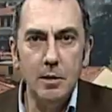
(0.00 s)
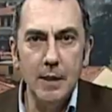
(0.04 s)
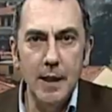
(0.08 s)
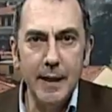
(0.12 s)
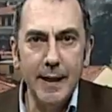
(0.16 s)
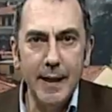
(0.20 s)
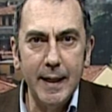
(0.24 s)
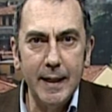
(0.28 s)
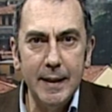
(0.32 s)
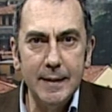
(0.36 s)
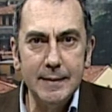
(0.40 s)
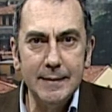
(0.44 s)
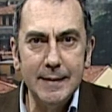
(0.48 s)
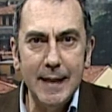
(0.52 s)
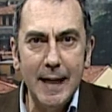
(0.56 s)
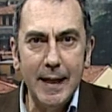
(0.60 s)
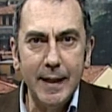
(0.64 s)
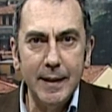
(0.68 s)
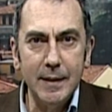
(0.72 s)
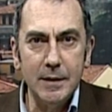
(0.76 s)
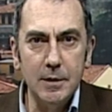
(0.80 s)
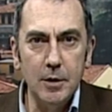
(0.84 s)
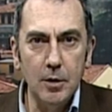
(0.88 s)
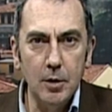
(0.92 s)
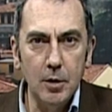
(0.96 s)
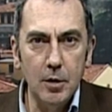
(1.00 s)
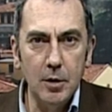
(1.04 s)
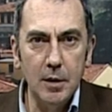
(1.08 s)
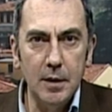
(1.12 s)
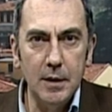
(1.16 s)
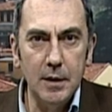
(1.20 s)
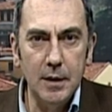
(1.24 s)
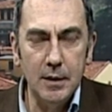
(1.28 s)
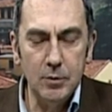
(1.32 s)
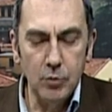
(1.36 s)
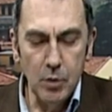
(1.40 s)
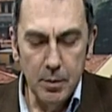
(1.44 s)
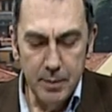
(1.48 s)
del calendario
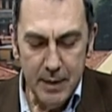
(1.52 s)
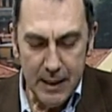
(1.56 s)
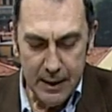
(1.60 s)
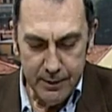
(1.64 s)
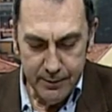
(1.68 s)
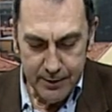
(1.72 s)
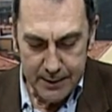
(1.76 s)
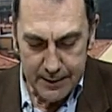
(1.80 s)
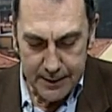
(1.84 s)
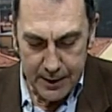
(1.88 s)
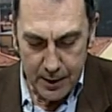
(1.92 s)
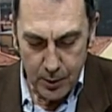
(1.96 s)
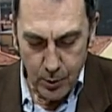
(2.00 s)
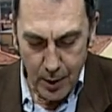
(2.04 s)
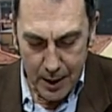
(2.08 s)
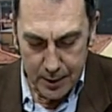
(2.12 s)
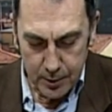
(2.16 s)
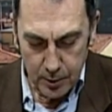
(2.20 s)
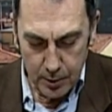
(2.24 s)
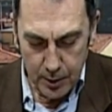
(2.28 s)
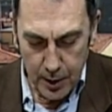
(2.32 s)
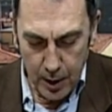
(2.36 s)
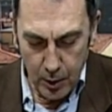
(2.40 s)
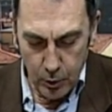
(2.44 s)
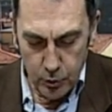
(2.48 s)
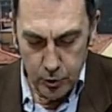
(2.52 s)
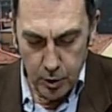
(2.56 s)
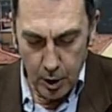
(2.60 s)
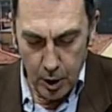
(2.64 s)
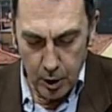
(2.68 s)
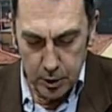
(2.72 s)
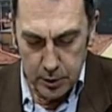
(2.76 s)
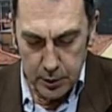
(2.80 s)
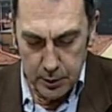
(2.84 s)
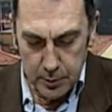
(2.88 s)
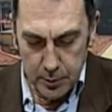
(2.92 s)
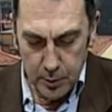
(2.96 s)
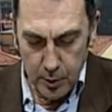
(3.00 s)
eh, 2024
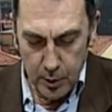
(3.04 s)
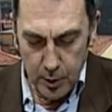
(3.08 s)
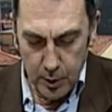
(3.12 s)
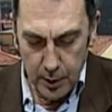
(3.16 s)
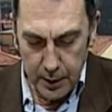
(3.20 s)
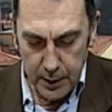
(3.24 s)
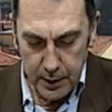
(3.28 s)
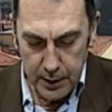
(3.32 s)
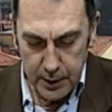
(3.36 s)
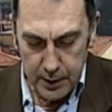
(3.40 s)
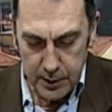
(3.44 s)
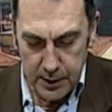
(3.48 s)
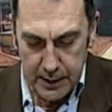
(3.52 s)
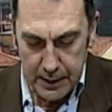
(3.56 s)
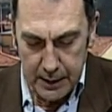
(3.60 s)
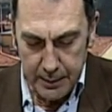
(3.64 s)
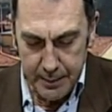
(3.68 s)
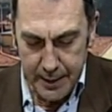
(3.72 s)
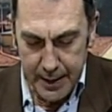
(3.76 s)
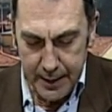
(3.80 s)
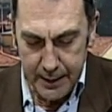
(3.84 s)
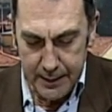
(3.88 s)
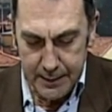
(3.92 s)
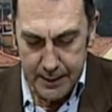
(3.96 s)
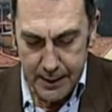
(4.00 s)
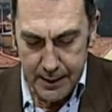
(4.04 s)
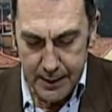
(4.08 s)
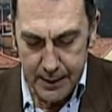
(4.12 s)
dell'autodromo, esattamente